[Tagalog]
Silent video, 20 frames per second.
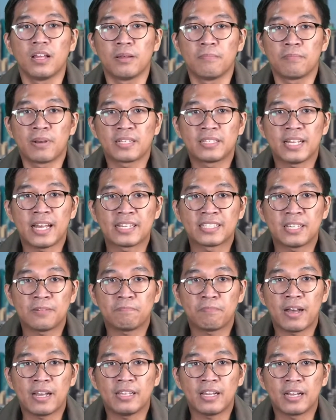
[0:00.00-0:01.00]

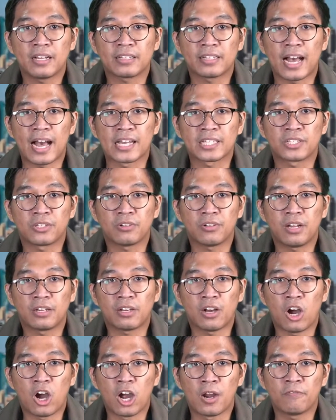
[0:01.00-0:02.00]
Magsasampa ng kaso ang
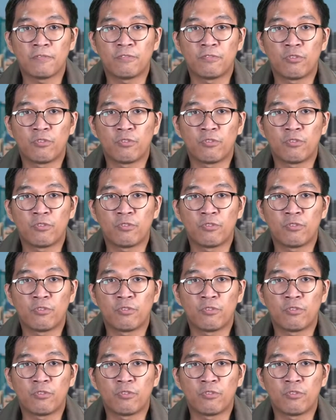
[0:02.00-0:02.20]
Armed